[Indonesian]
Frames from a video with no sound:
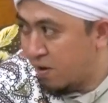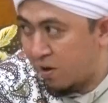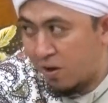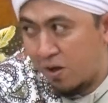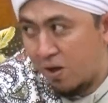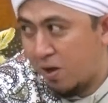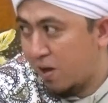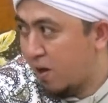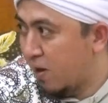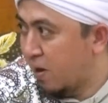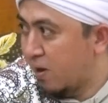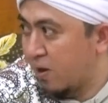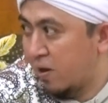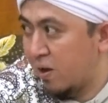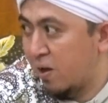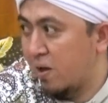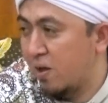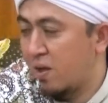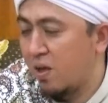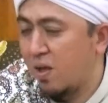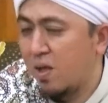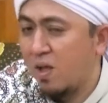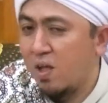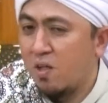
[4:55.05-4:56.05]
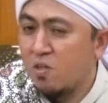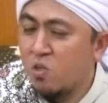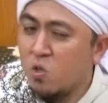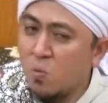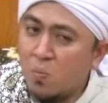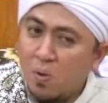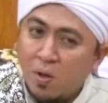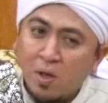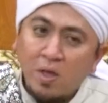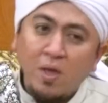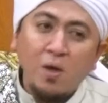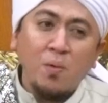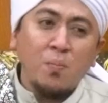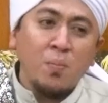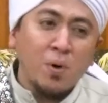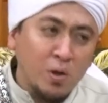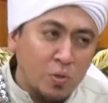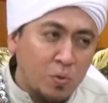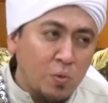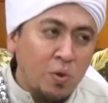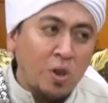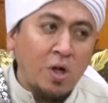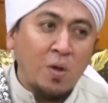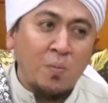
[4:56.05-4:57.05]
Tidak ada. Cuma ya
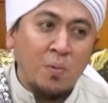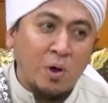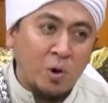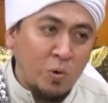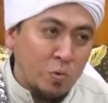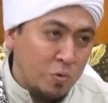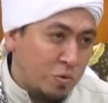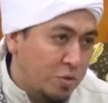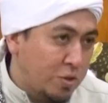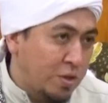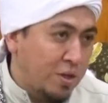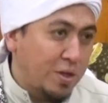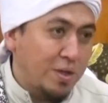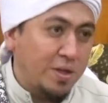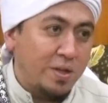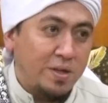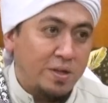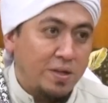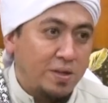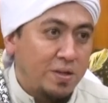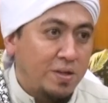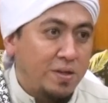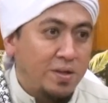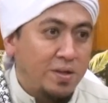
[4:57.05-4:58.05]
begitulah manusia.